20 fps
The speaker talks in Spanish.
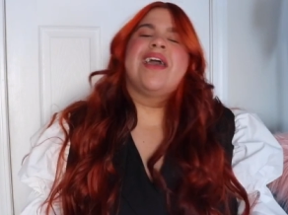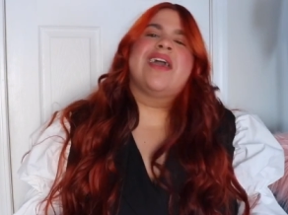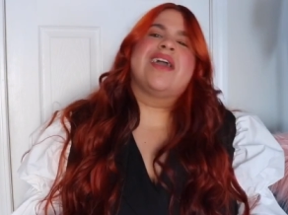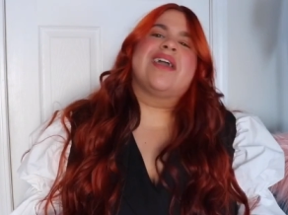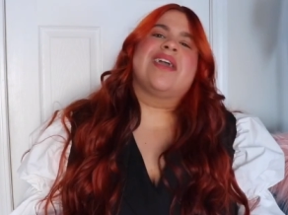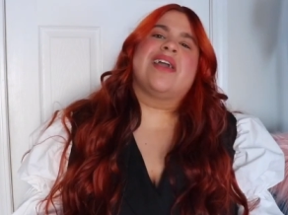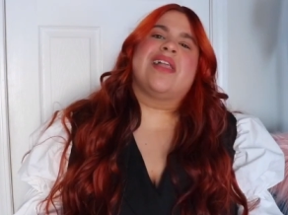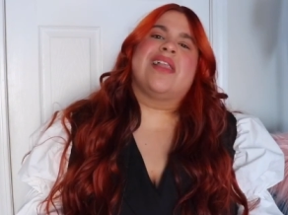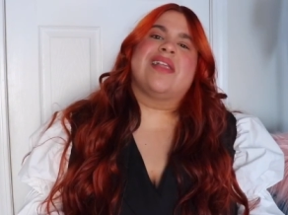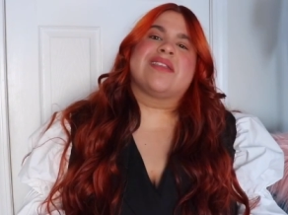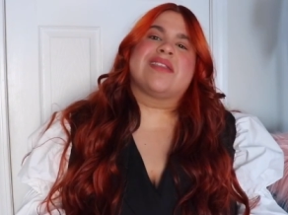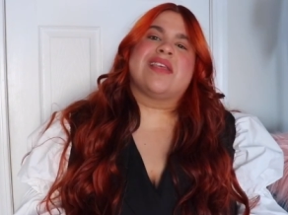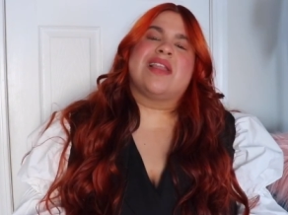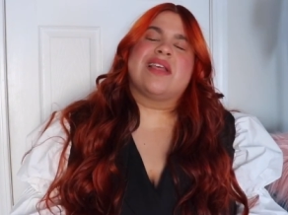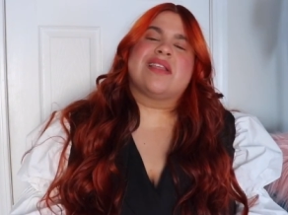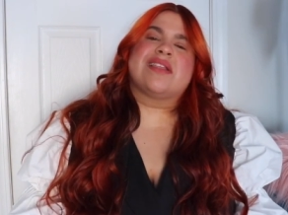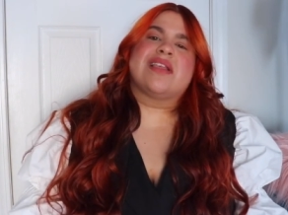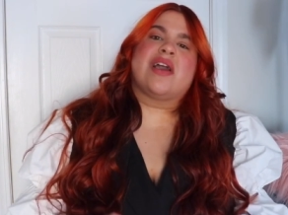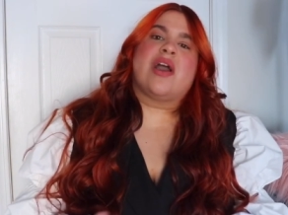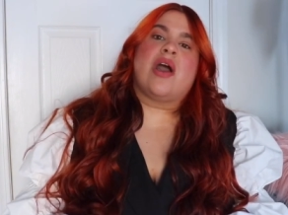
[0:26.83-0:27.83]
En inglés se
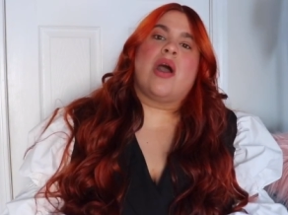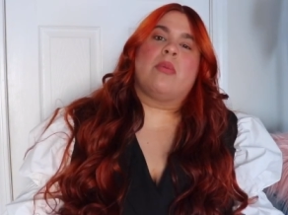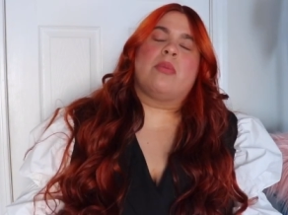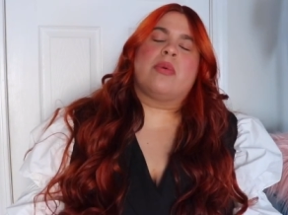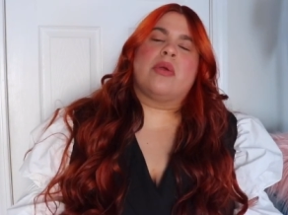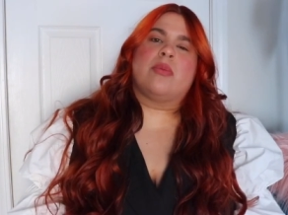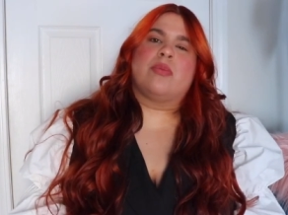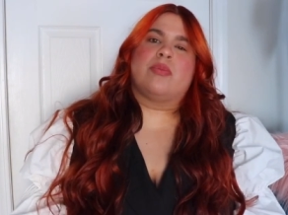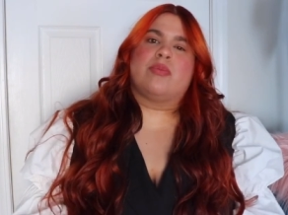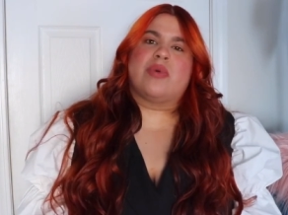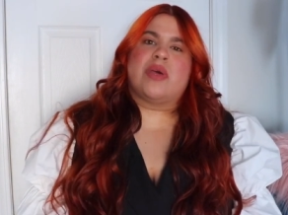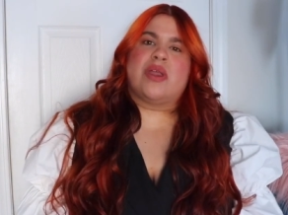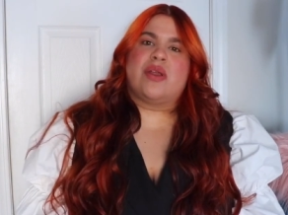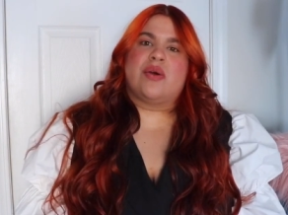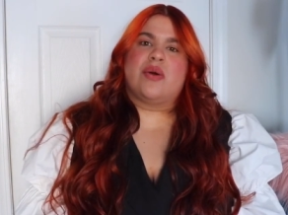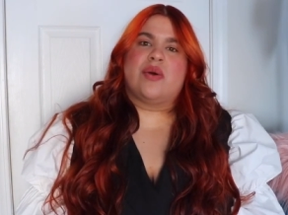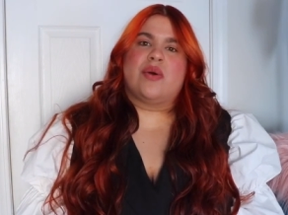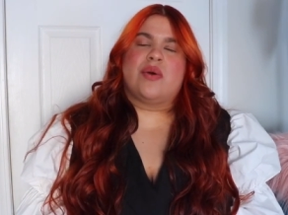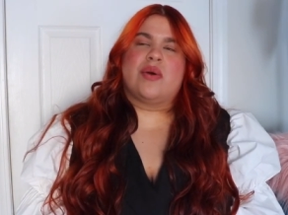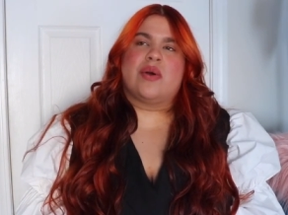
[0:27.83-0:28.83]
le dice copper,
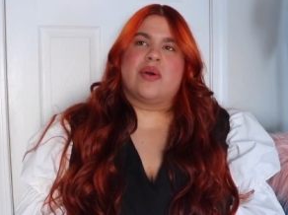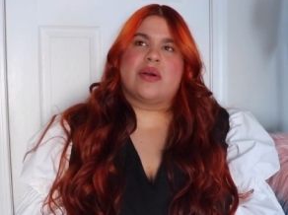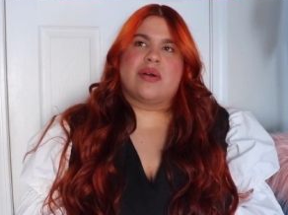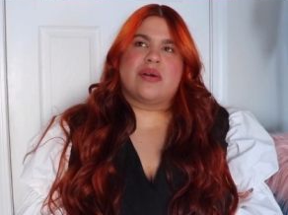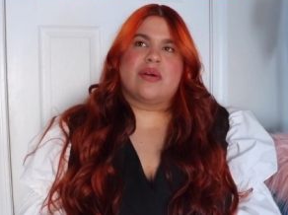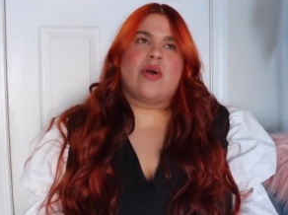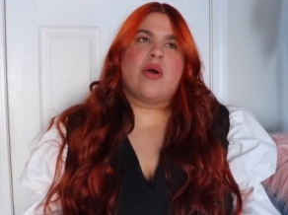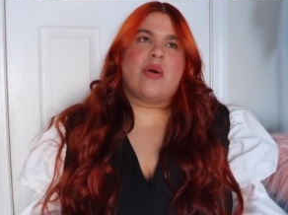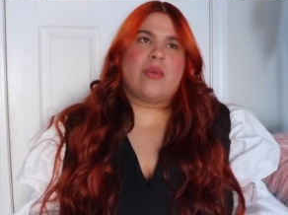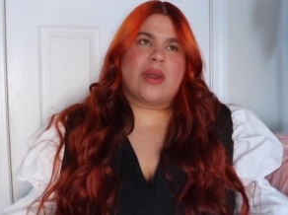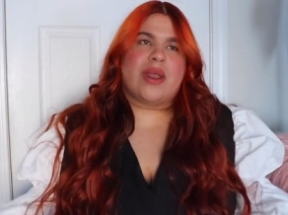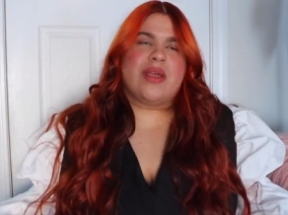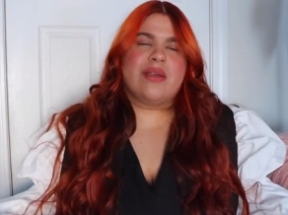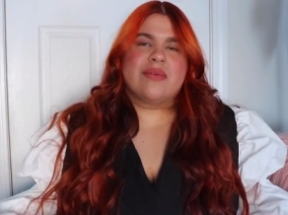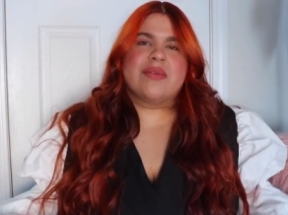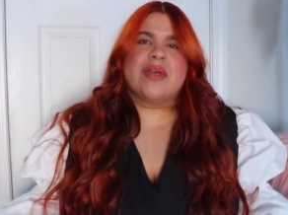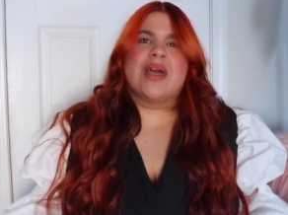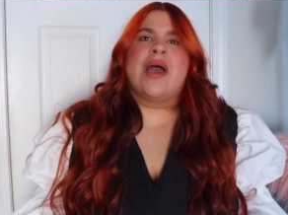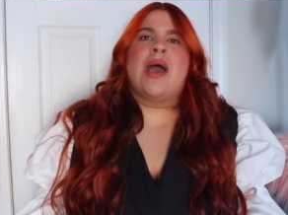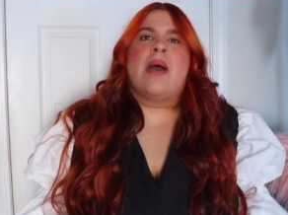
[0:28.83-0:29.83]
pero cobre
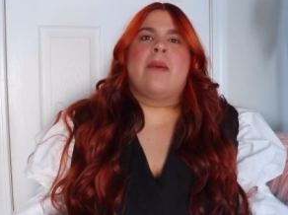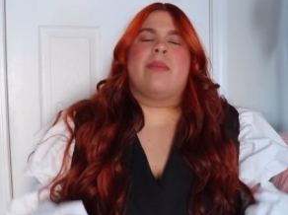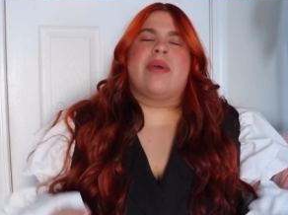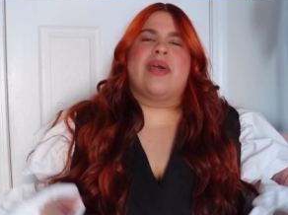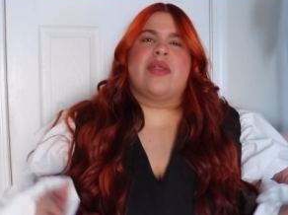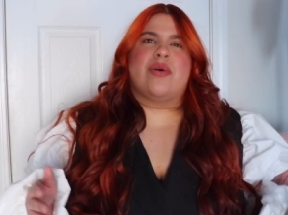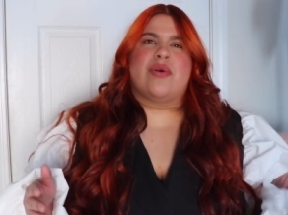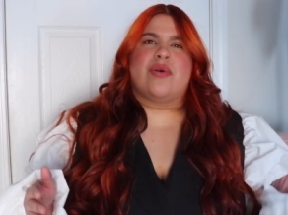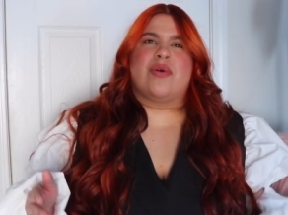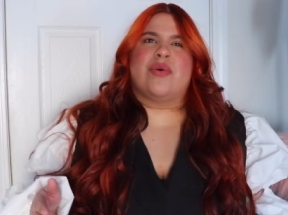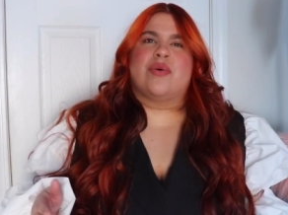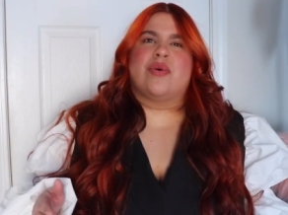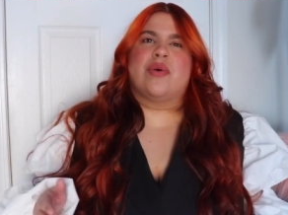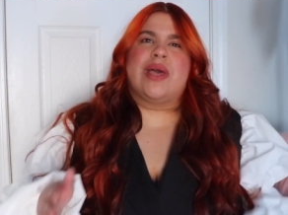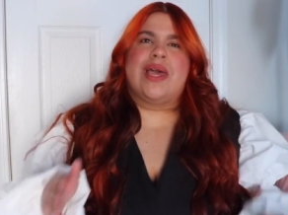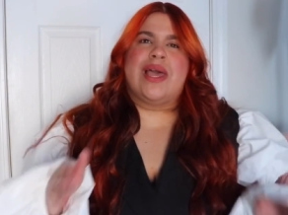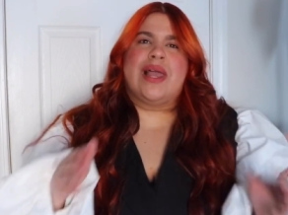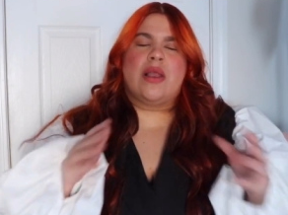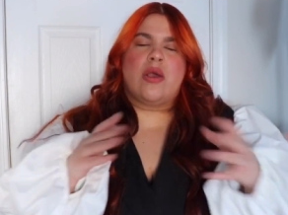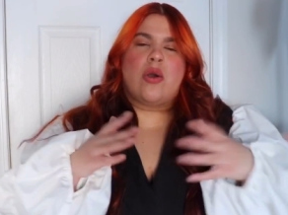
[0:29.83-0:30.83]
Pero
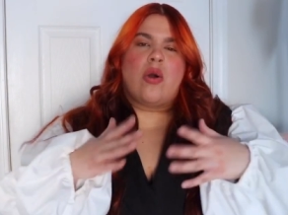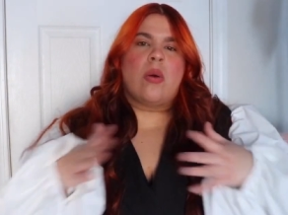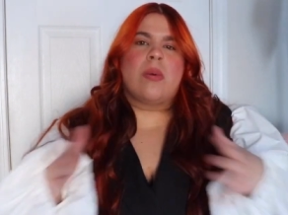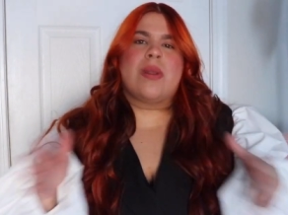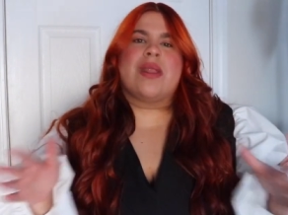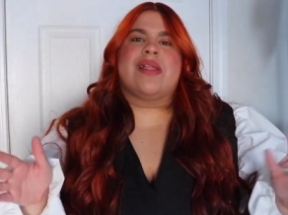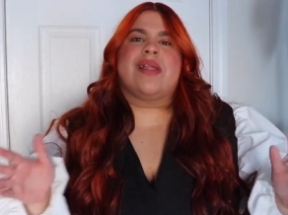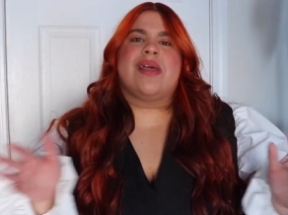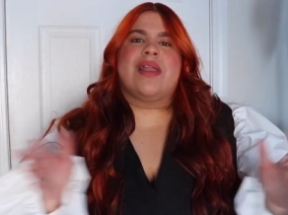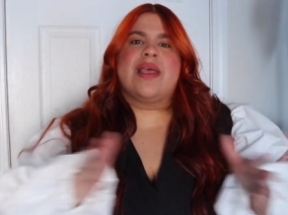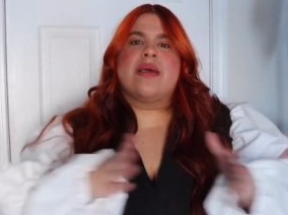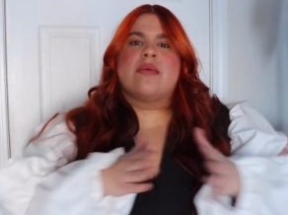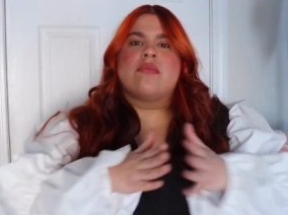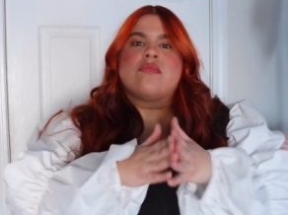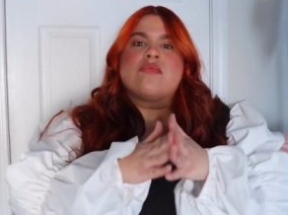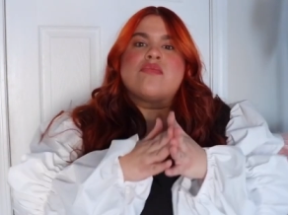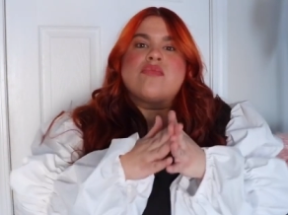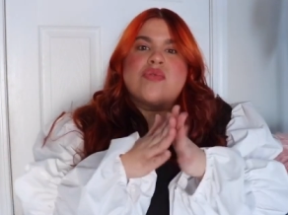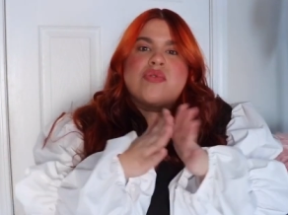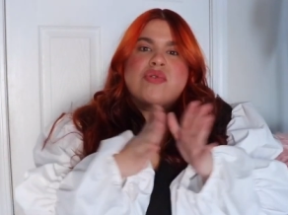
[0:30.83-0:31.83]
el cobre tiene
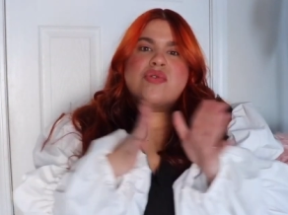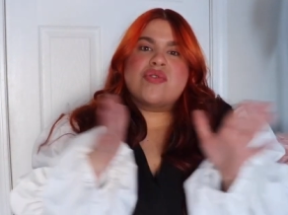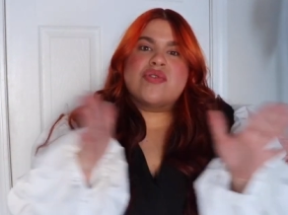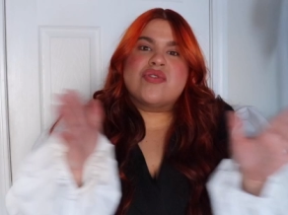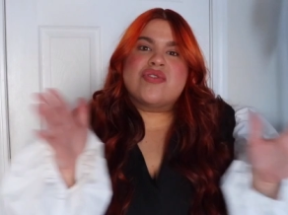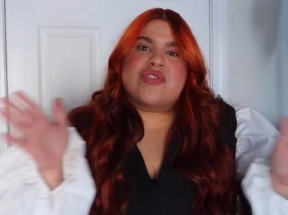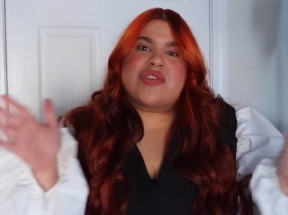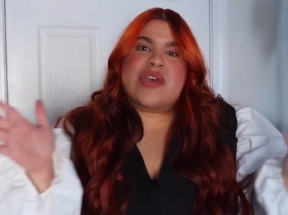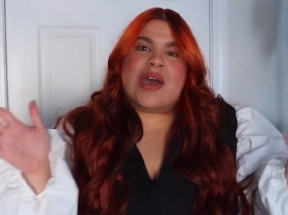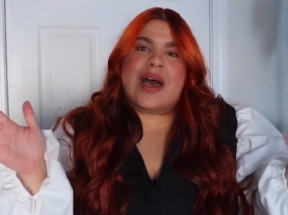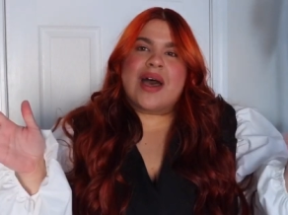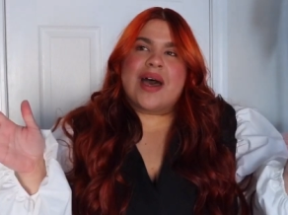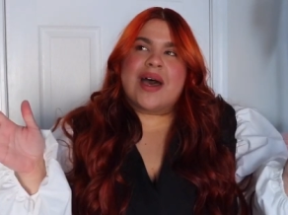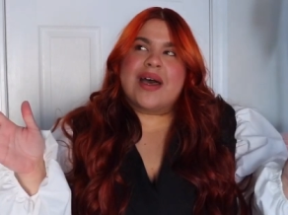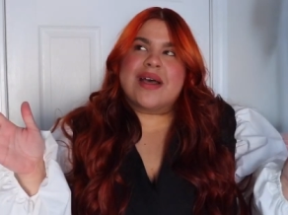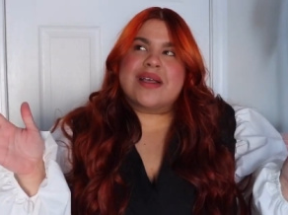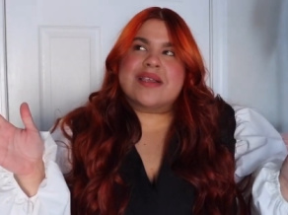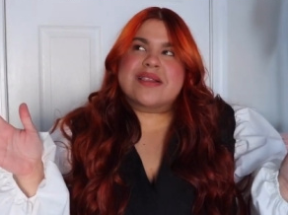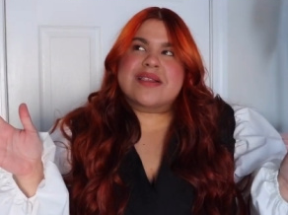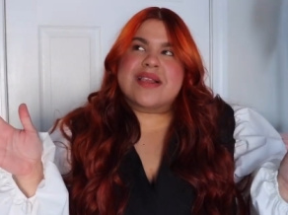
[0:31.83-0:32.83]

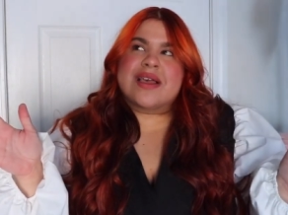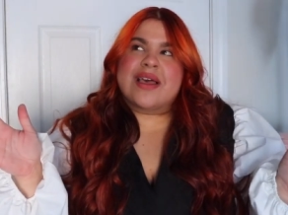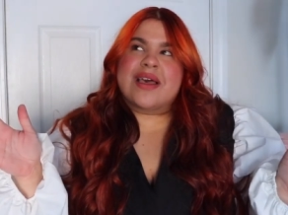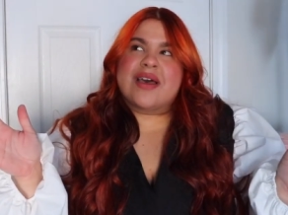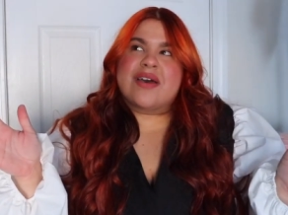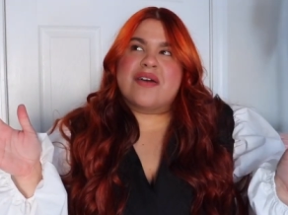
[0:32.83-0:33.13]
muchas